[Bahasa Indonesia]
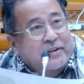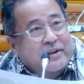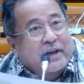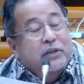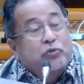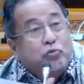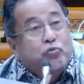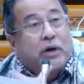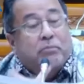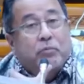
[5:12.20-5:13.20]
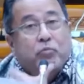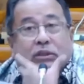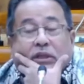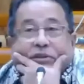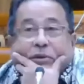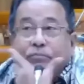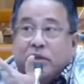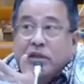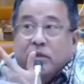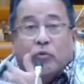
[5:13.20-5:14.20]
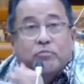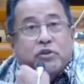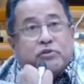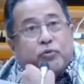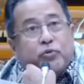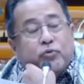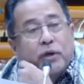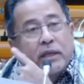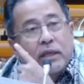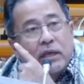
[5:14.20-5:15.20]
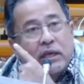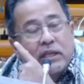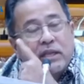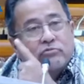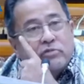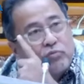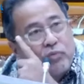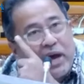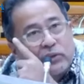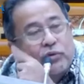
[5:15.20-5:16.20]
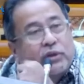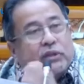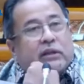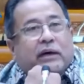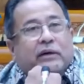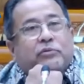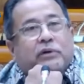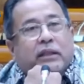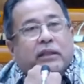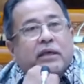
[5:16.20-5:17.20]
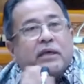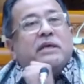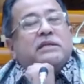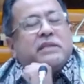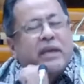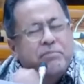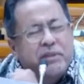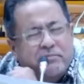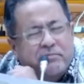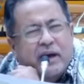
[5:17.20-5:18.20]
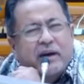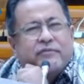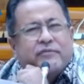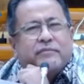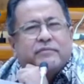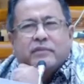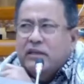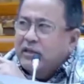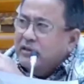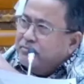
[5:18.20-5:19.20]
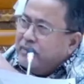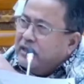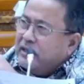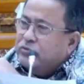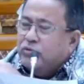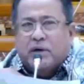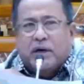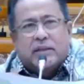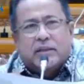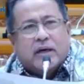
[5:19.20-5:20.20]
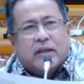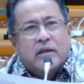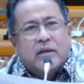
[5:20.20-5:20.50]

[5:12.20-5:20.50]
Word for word: Nah itu juga membuat kita ini Komisi 10 ini harus sesuatu yang kita lakukan. Saya minta maaf tadi Pak Ketua mengatakan